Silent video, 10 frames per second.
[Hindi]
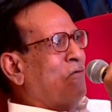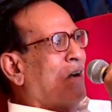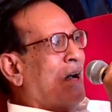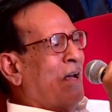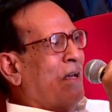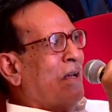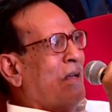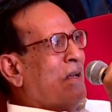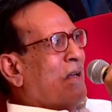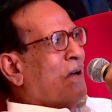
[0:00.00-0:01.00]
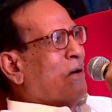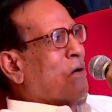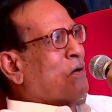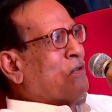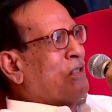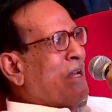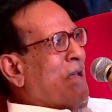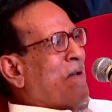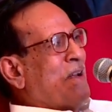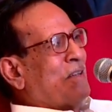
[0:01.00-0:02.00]
हुआ है और
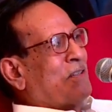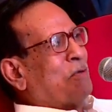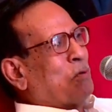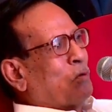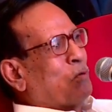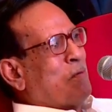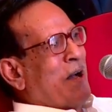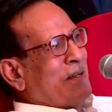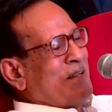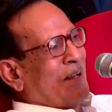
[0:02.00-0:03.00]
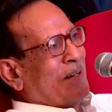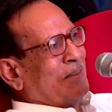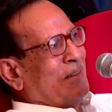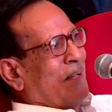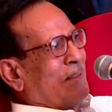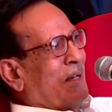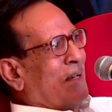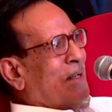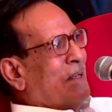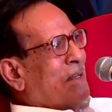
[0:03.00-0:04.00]
इसीलिए मैंने संतोष कुमार इनका रख दिया था
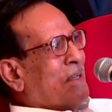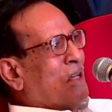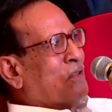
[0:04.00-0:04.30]
कि